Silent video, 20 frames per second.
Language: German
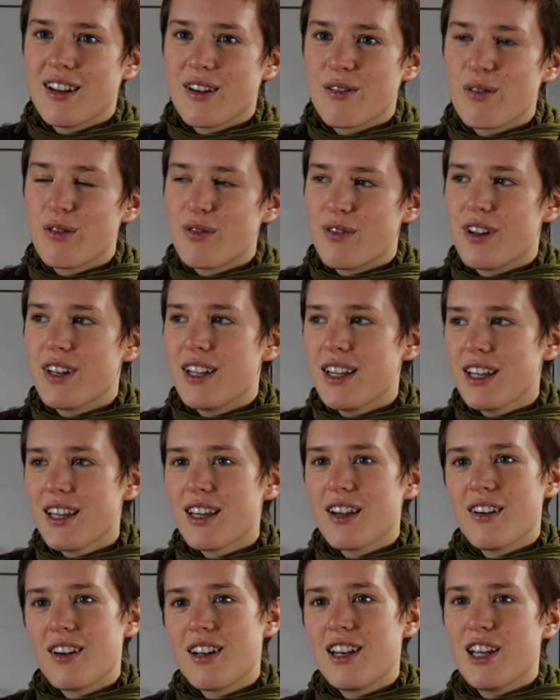wovon
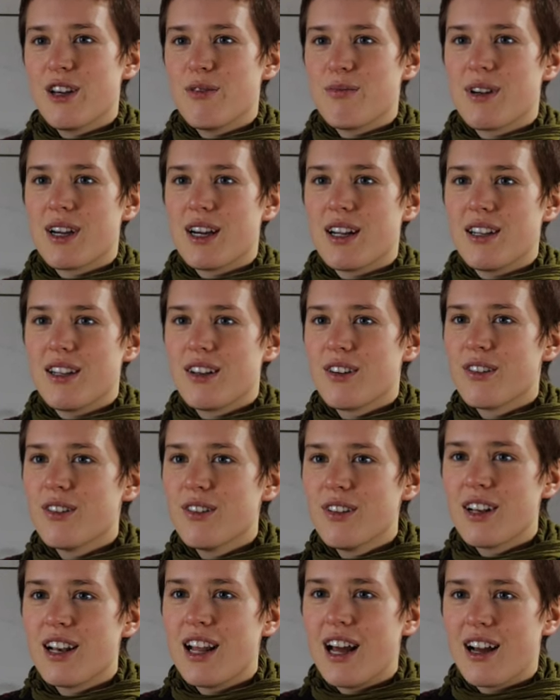ich auch leben kann. Die
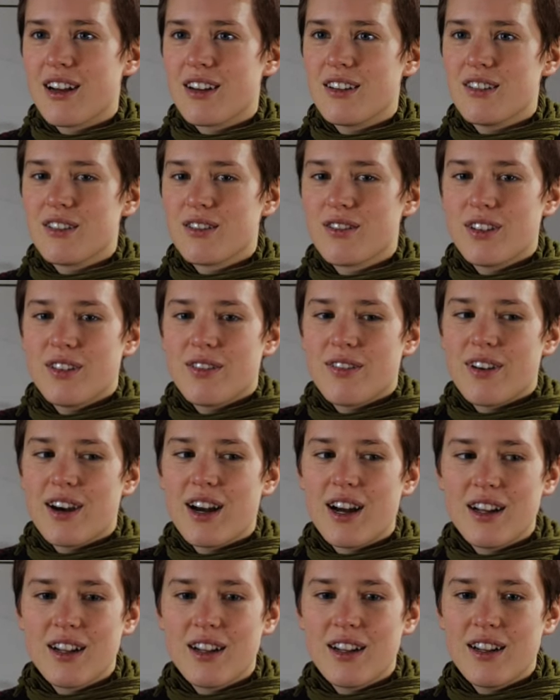Grundlage irgendwie
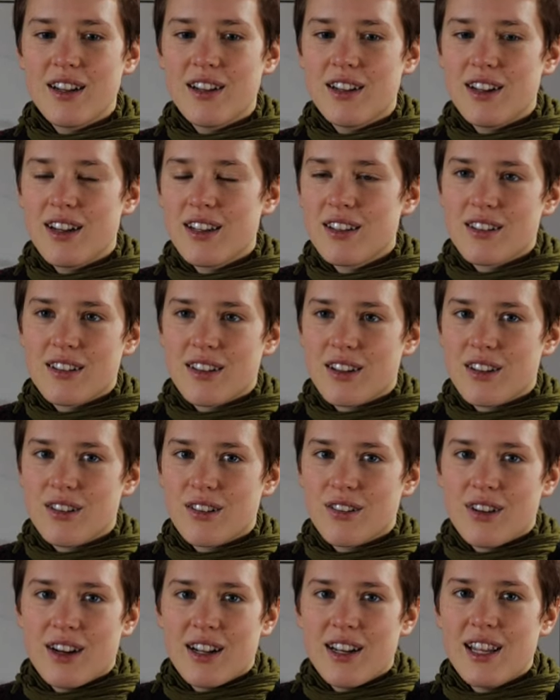war es,
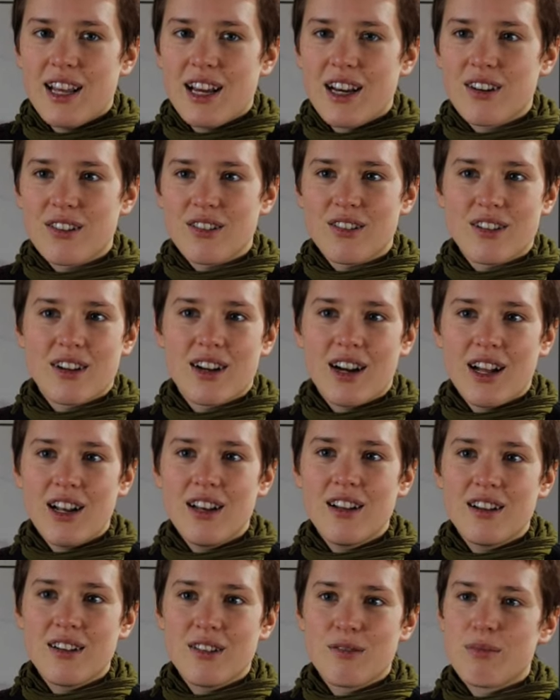also Ernährung,
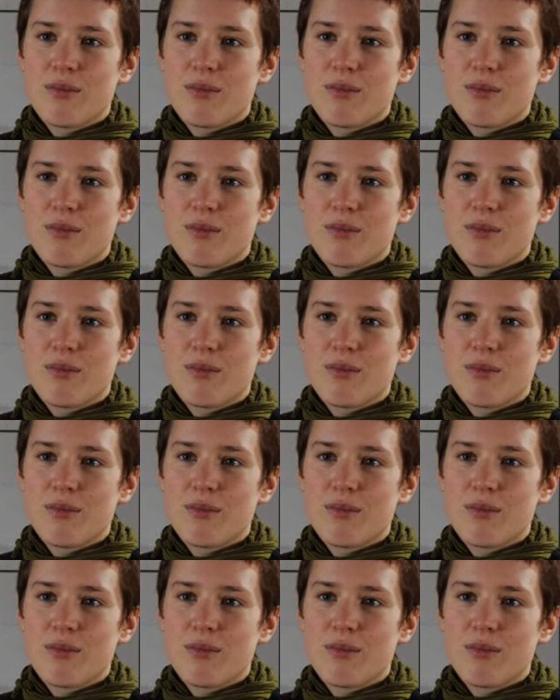alle